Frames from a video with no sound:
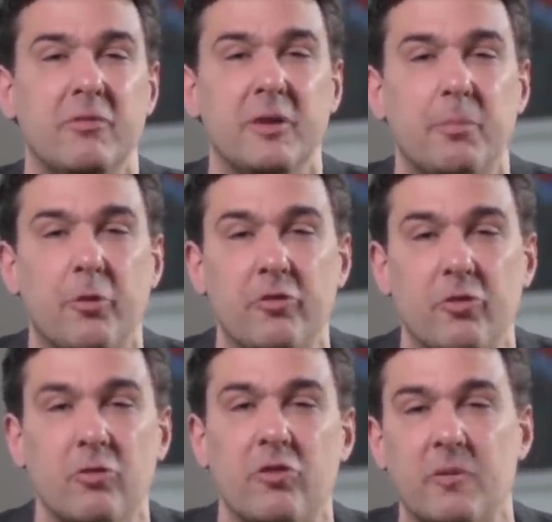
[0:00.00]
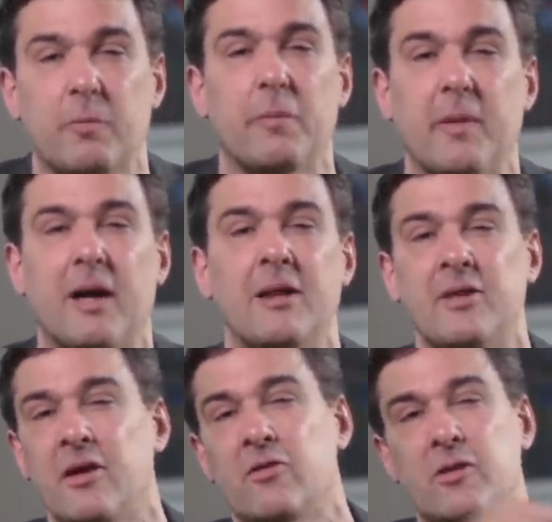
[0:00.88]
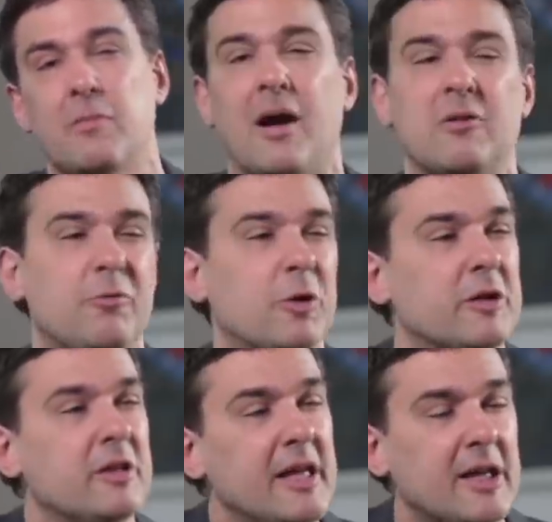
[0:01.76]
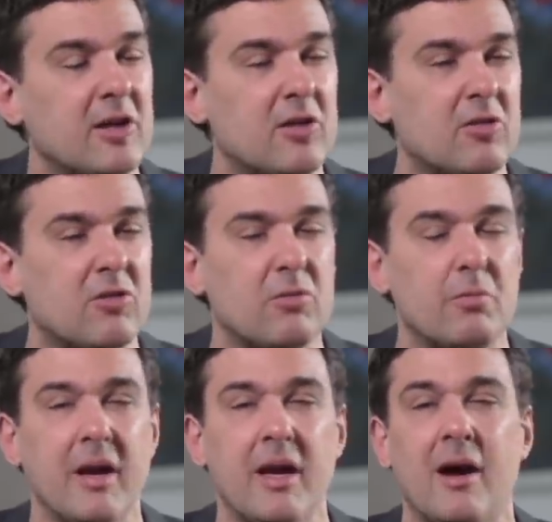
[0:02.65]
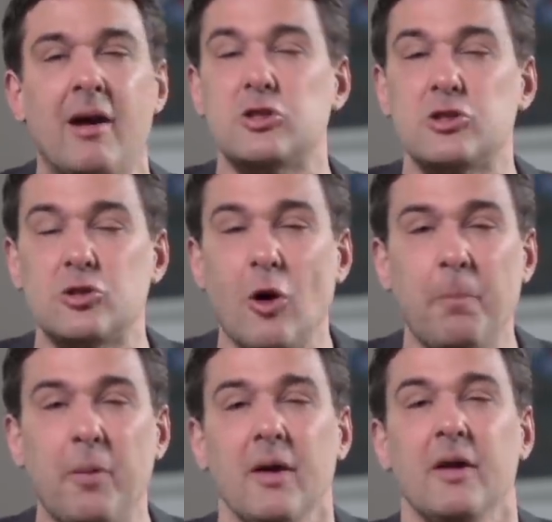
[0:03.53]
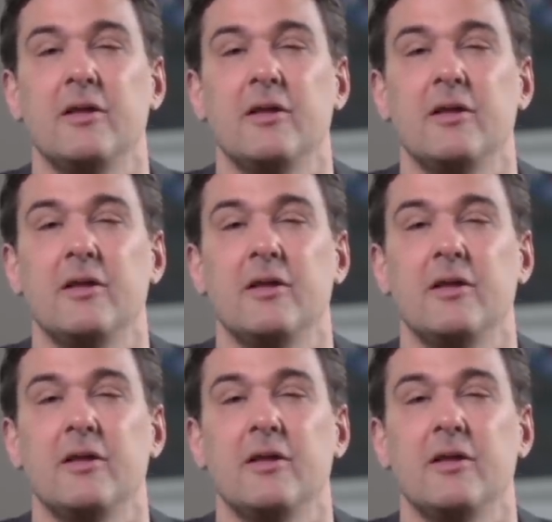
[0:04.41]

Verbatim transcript: wie böse unsere Propaganda ist, die machen wohl nichts also mehr Stopp,